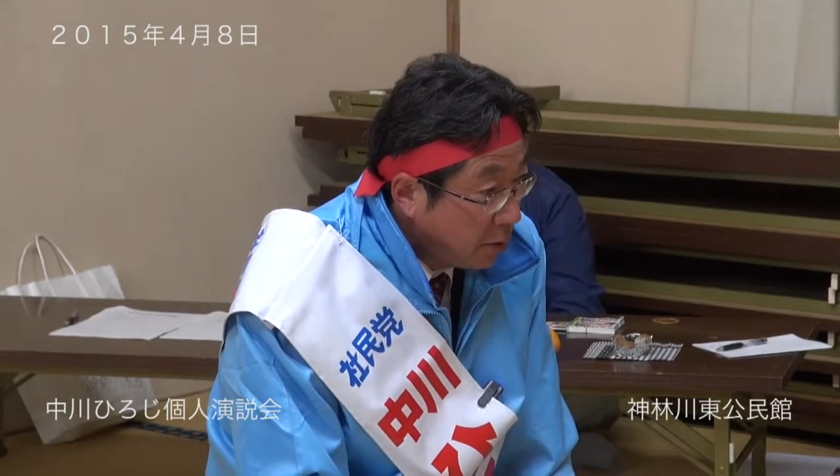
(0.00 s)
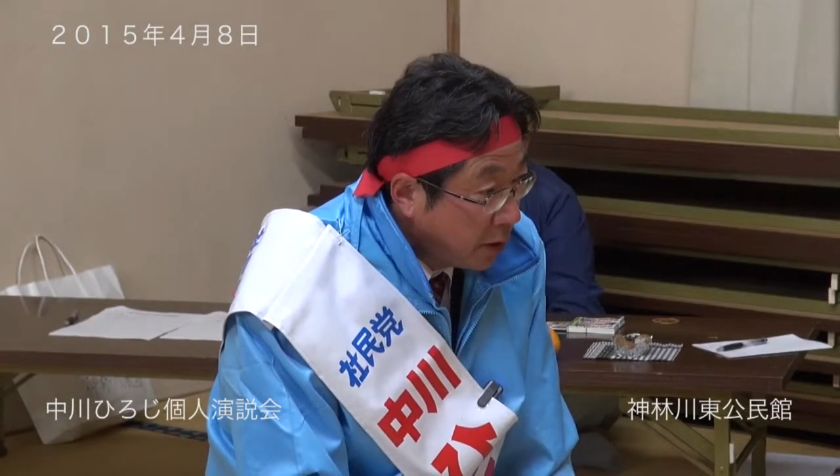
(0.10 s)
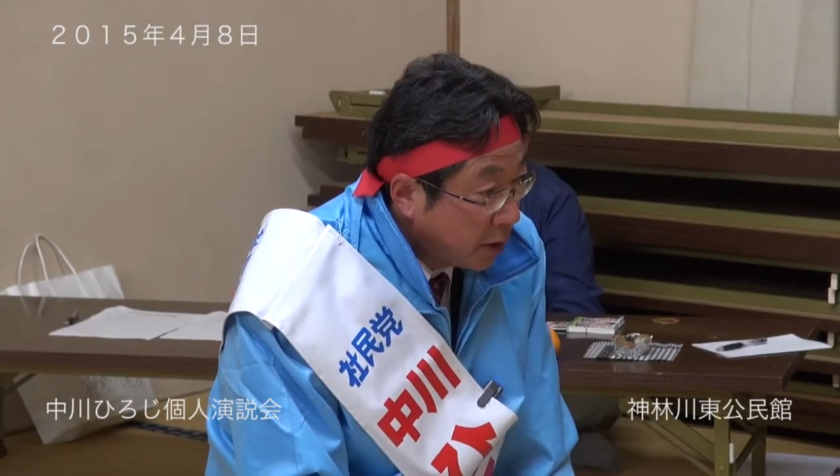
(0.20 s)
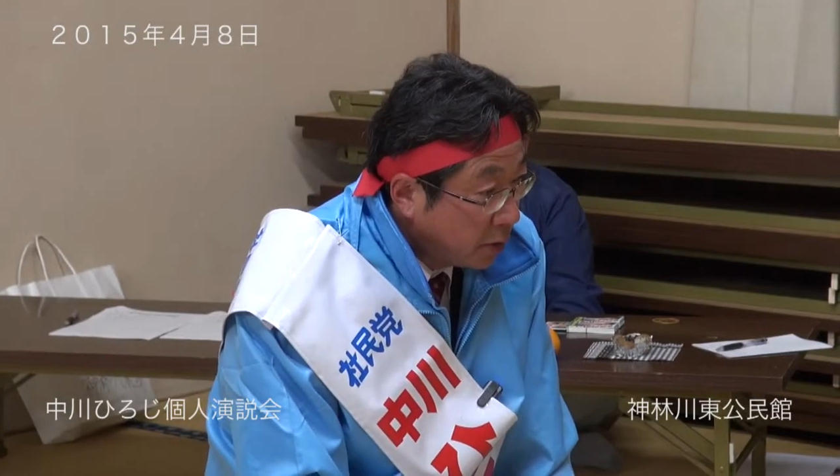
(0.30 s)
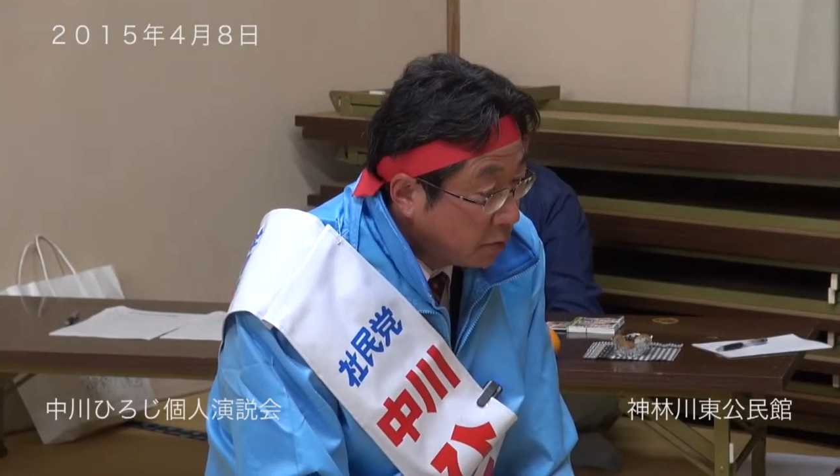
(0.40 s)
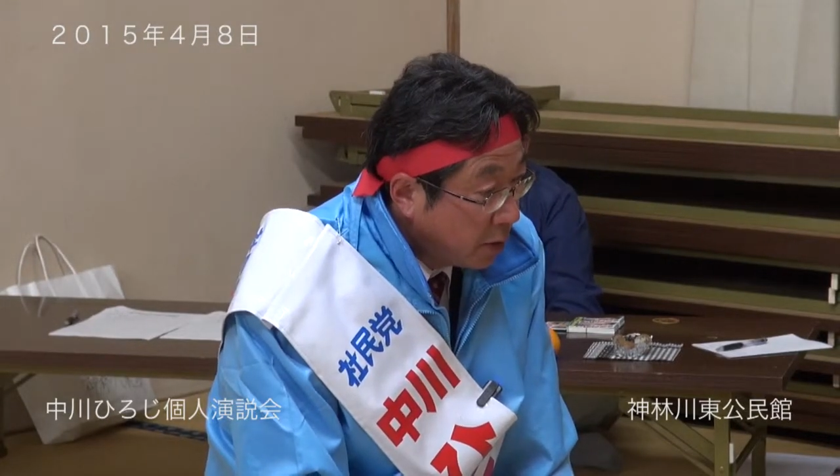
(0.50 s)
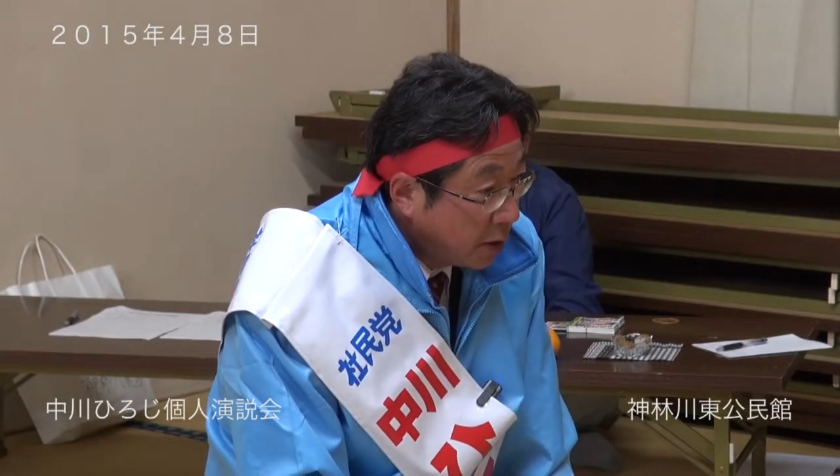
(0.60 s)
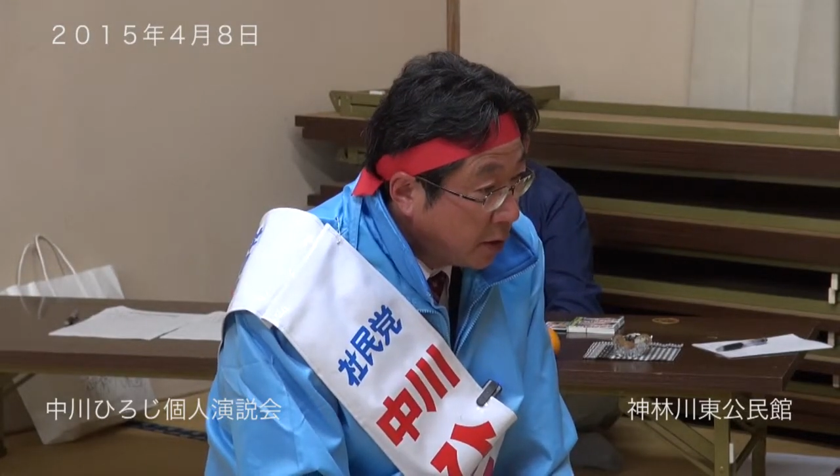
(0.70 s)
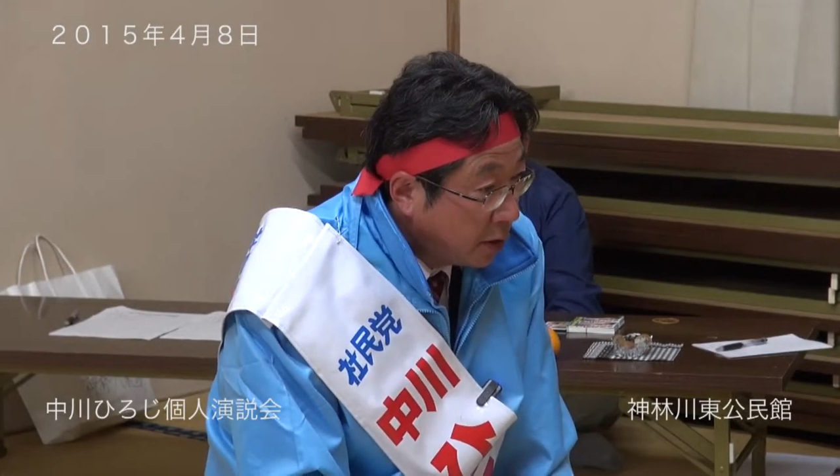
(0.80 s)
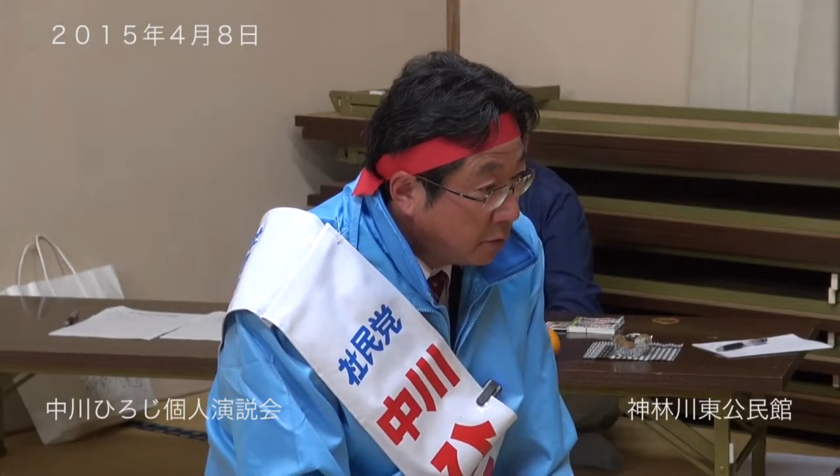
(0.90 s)
いやそれ
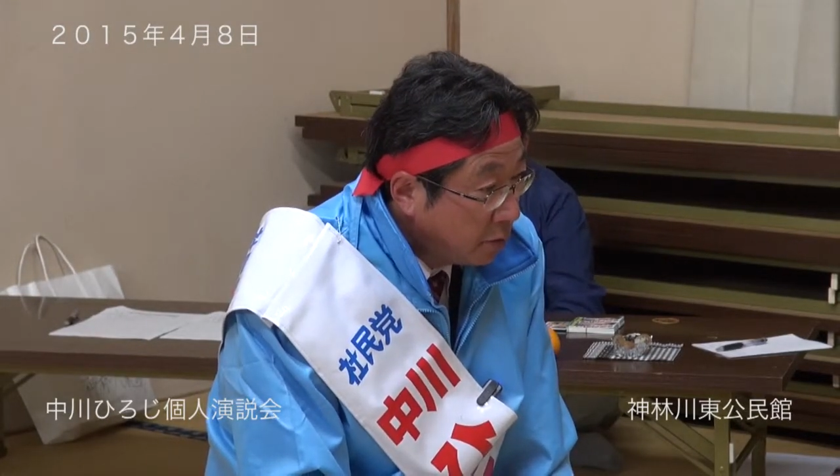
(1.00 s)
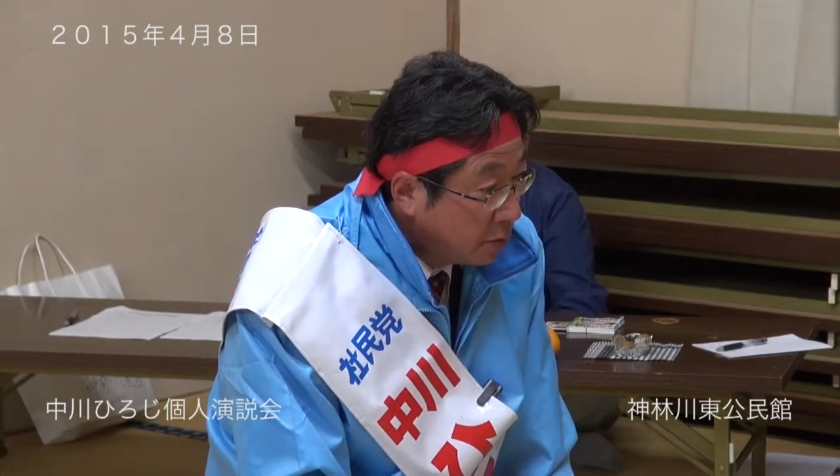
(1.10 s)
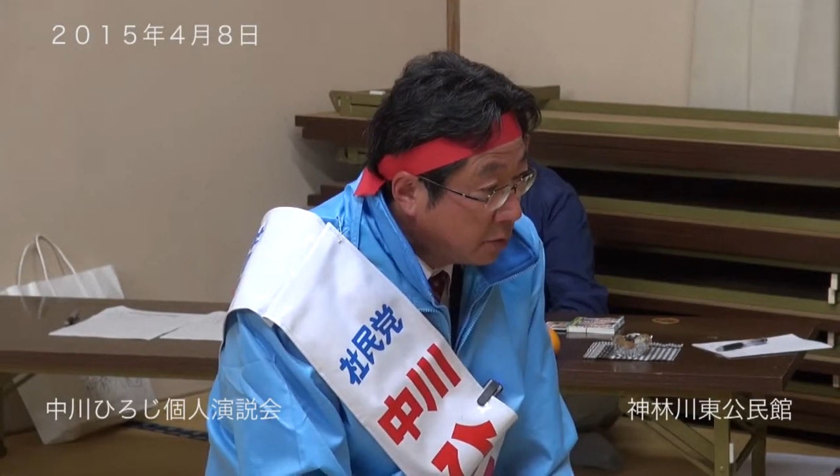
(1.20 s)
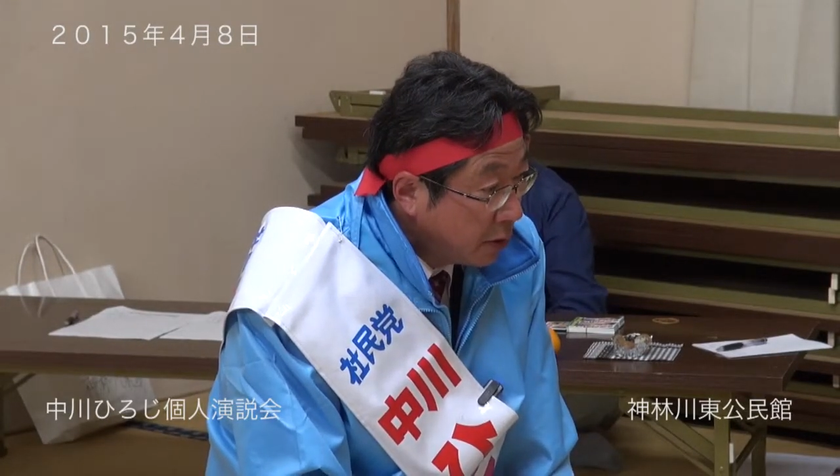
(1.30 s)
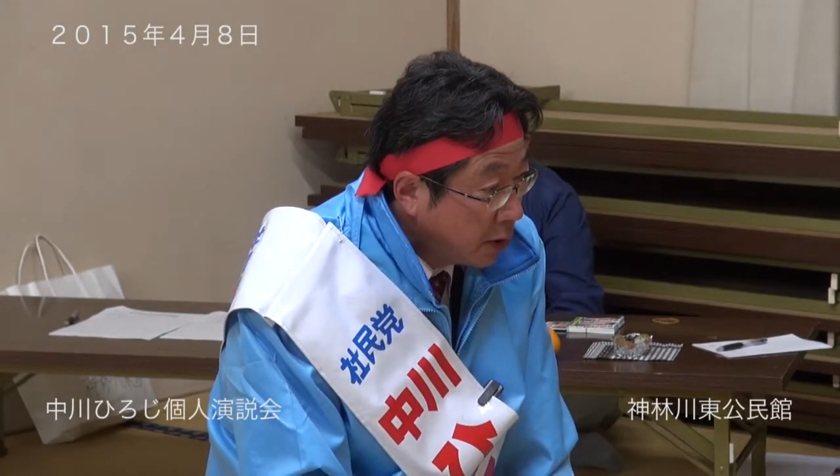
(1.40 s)
はのいく